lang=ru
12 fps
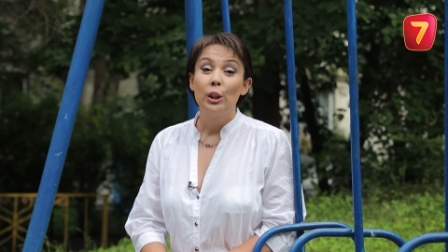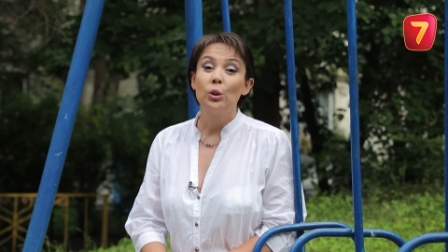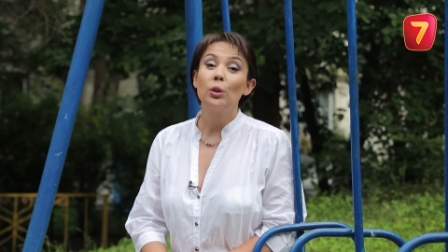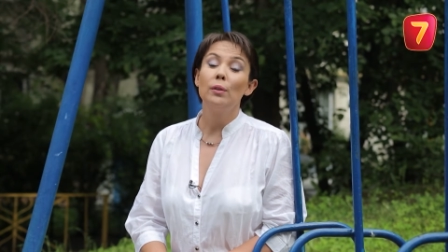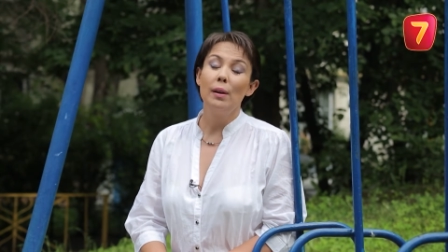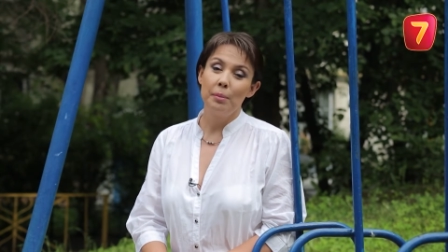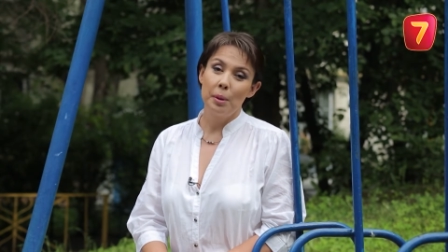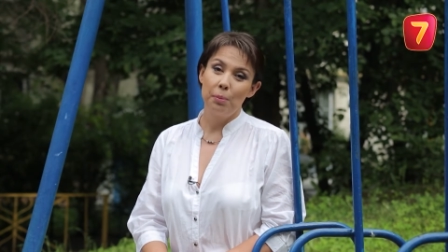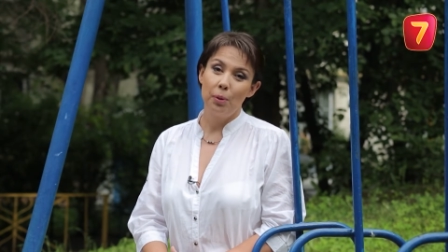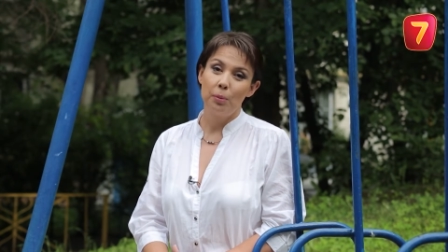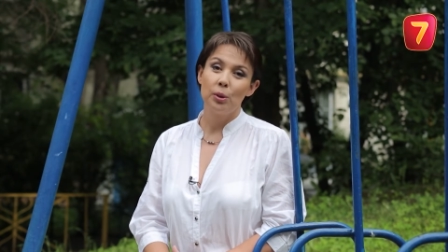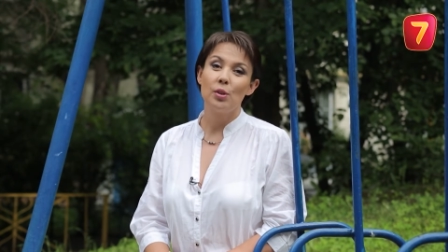то к вам на
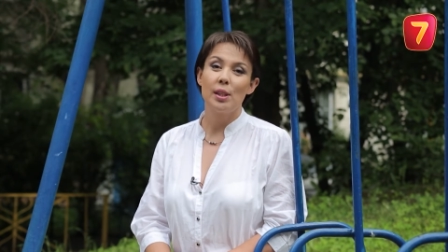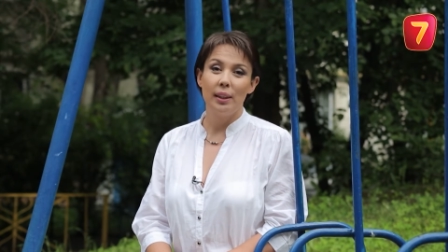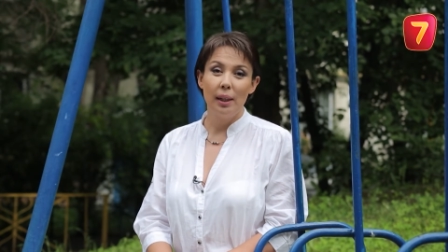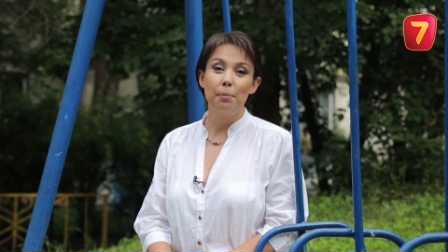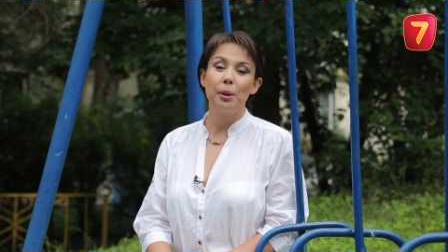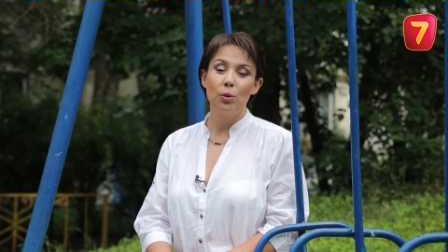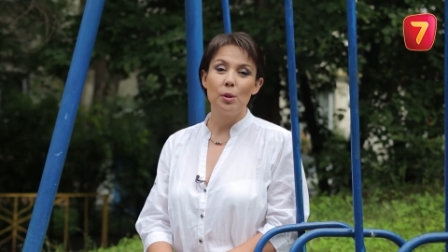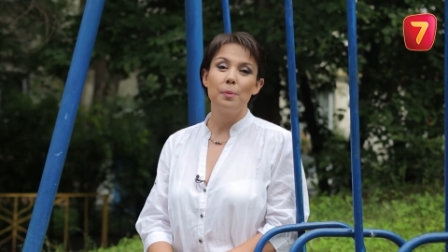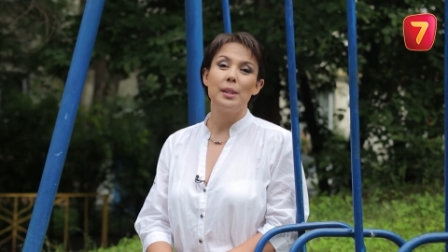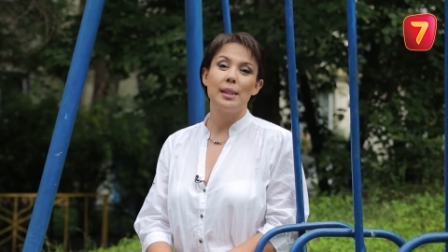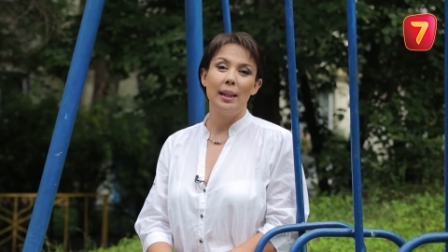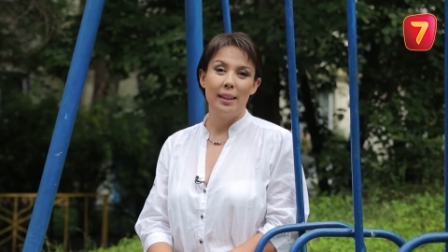помощь всегда придут
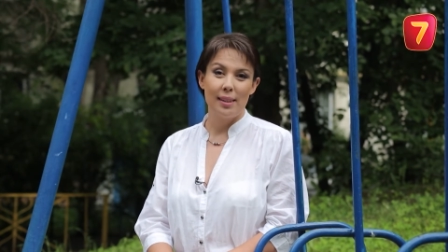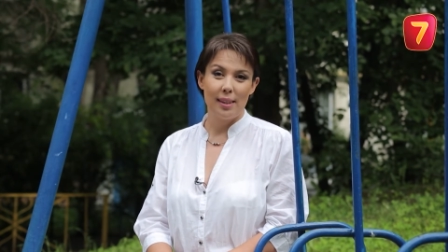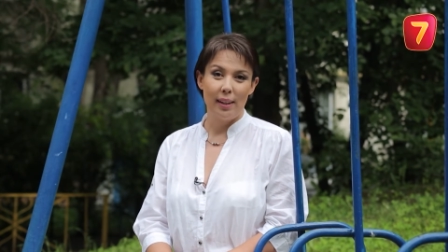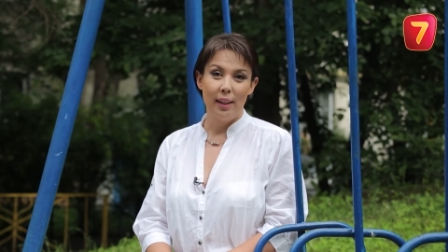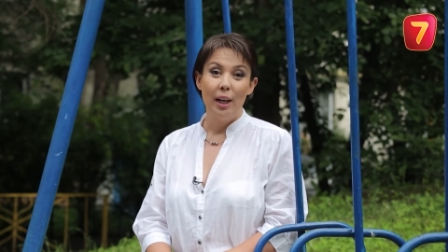специалисты.